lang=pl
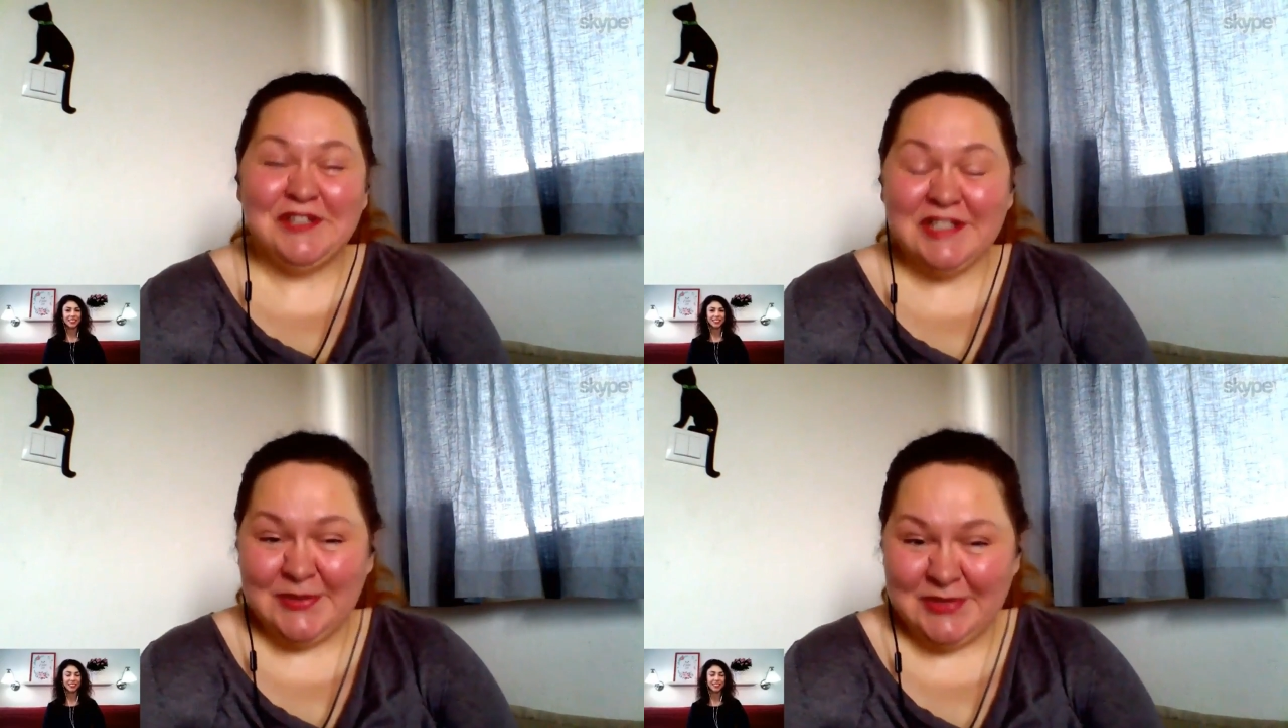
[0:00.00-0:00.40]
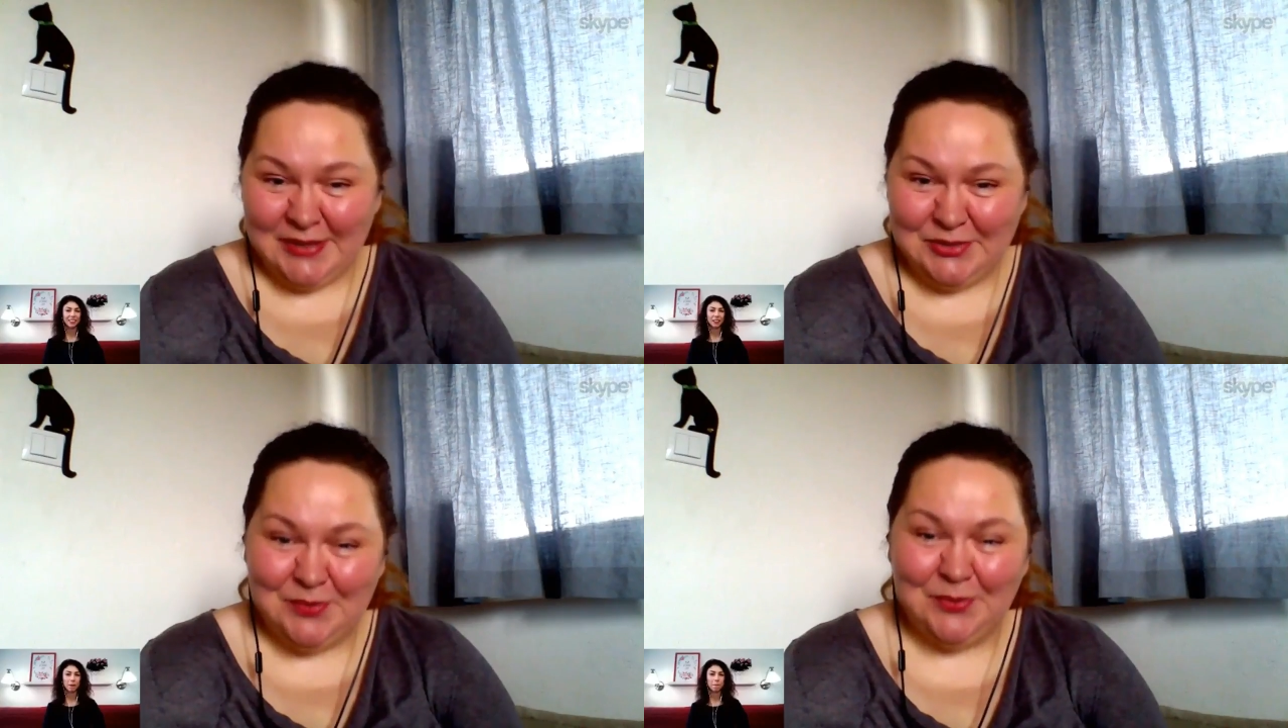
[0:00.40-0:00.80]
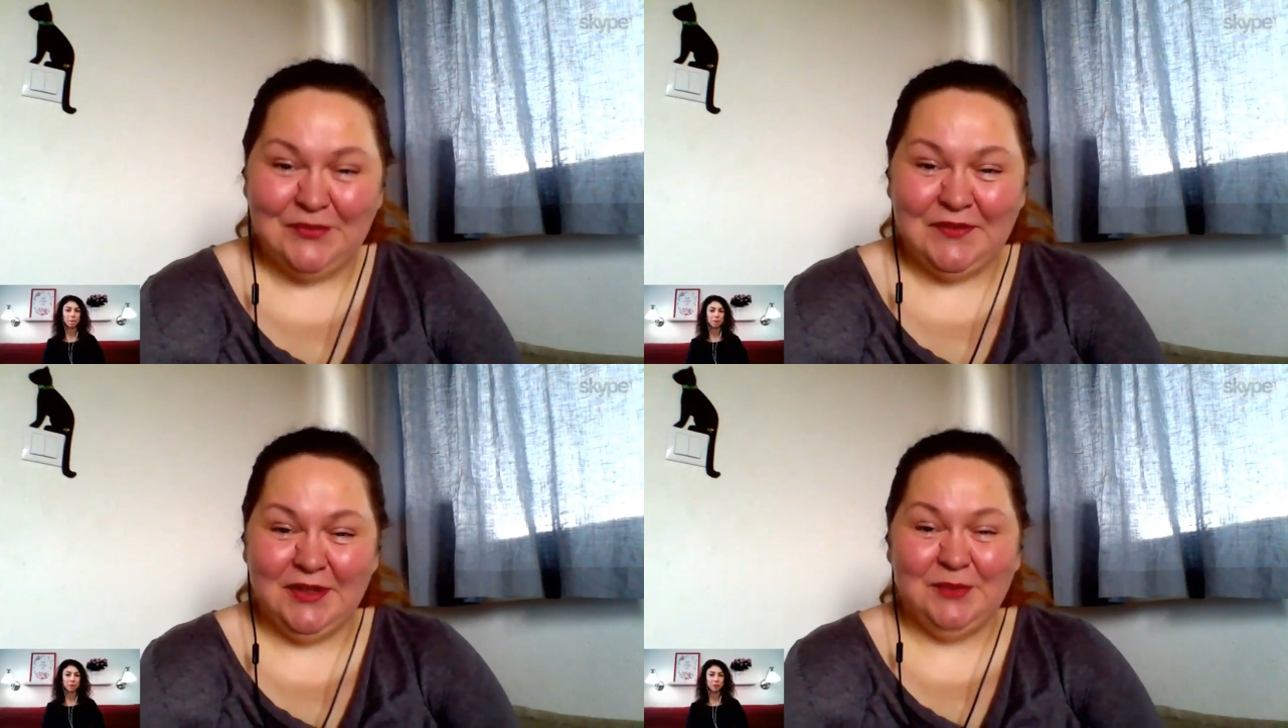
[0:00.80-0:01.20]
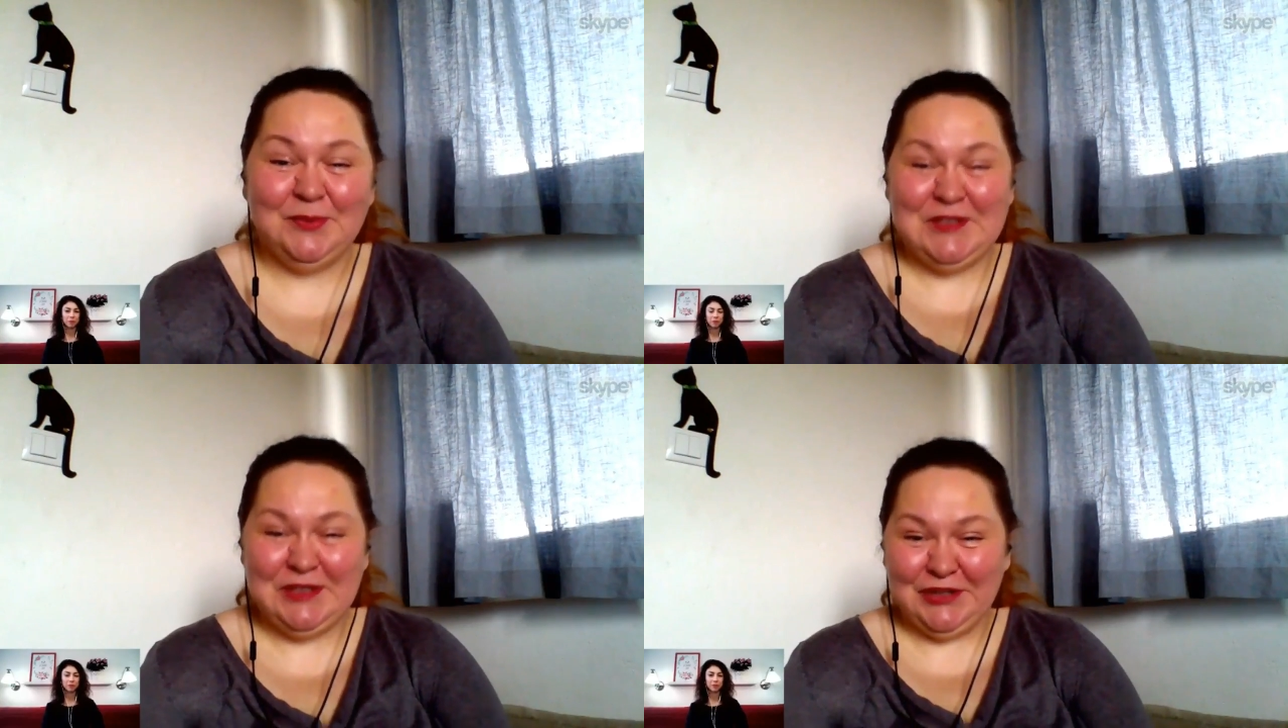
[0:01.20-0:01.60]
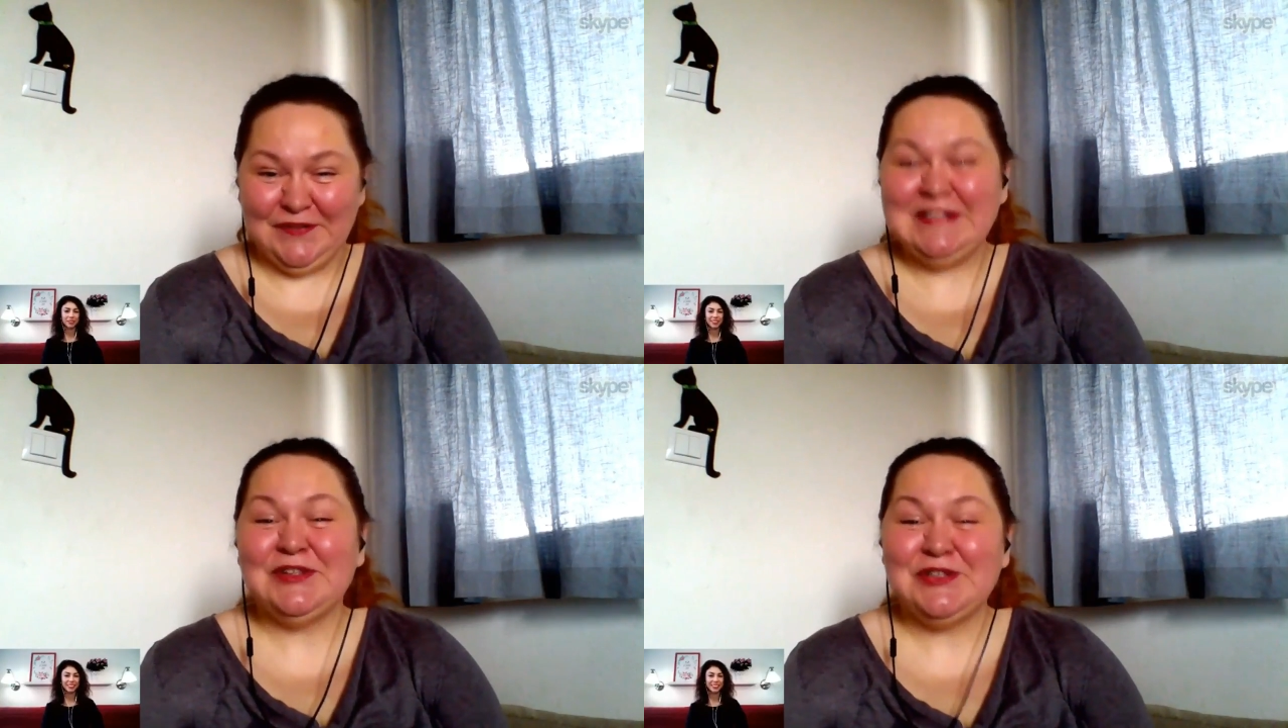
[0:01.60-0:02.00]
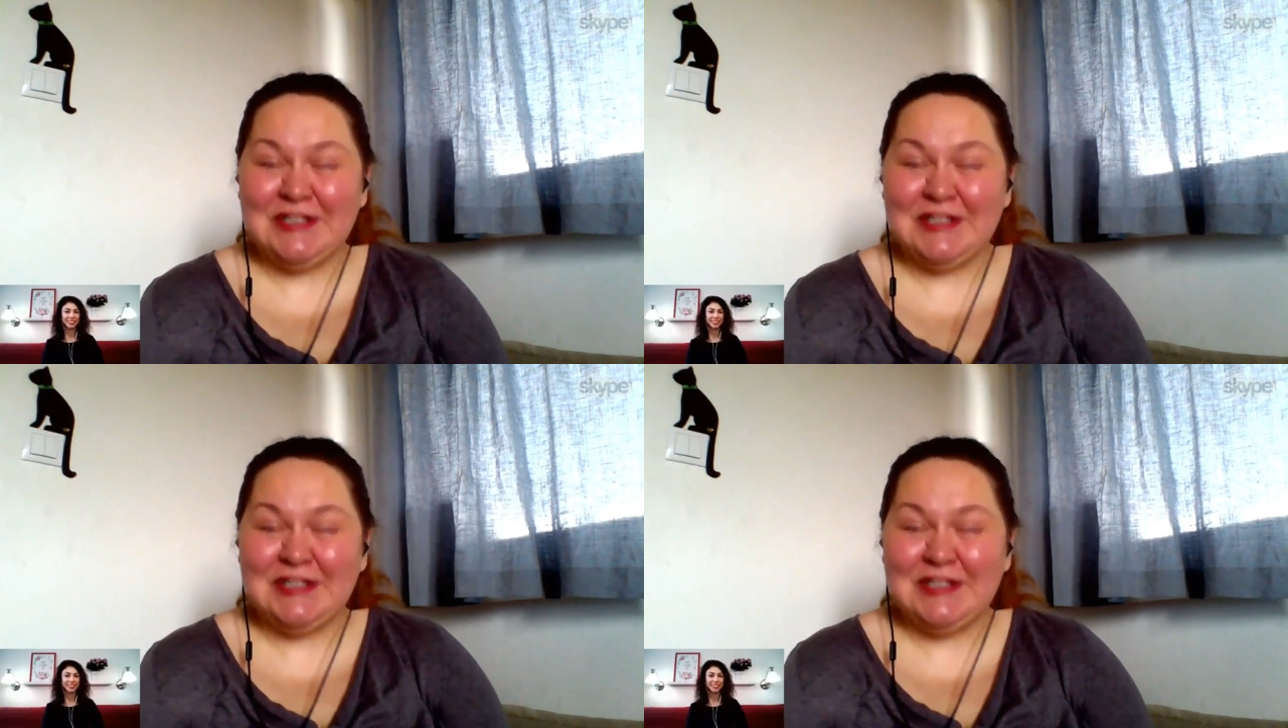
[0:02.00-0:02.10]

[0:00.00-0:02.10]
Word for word: wszystkim chciałam Ci e, podziękować za to,